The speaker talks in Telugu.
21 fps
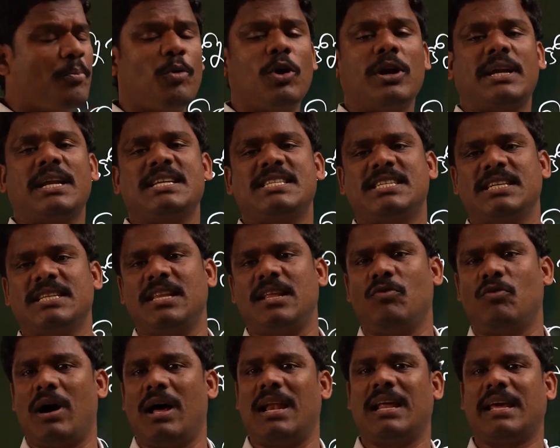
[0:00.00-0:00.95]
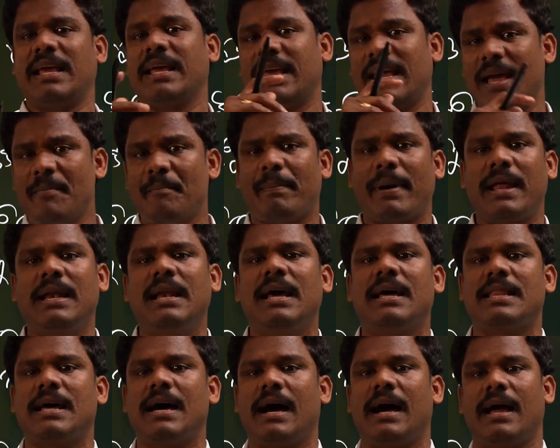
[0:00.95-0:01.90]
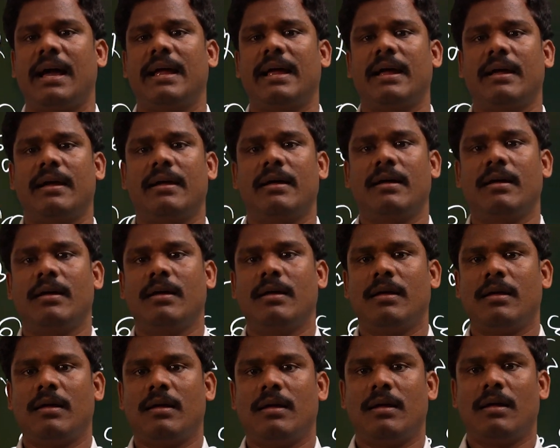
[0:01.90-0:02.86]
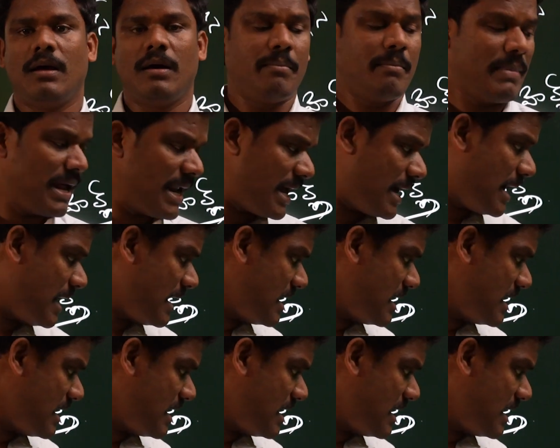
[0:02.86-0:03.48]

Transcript: రిపోర్ట్ ఇచ్చింది వాళ్ళకి ఇంకేం పని లేదా మన